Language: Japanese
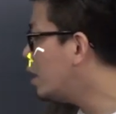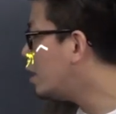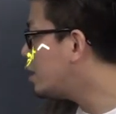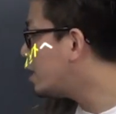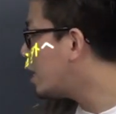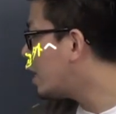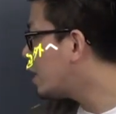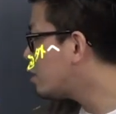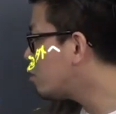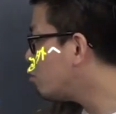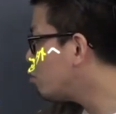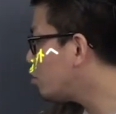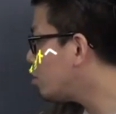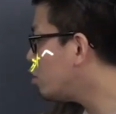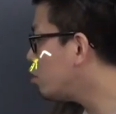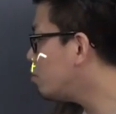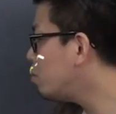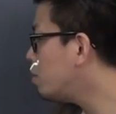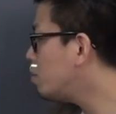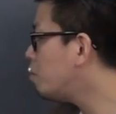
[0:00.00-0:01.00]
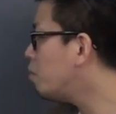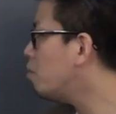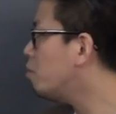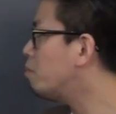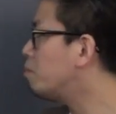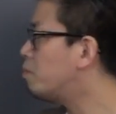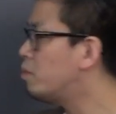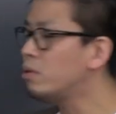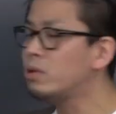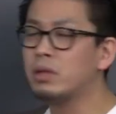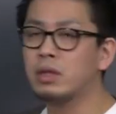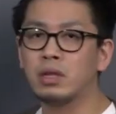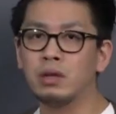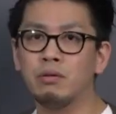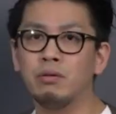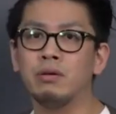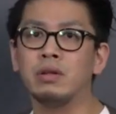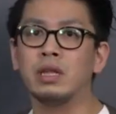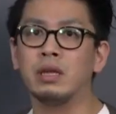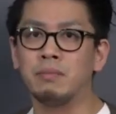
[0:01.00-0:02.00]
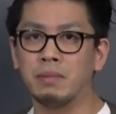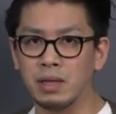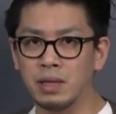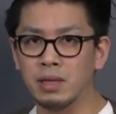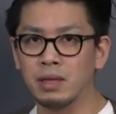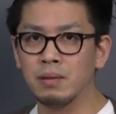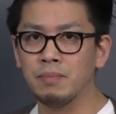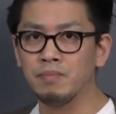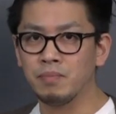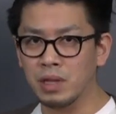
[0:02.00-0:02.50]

ナトリウムポンプっていうふうに言います。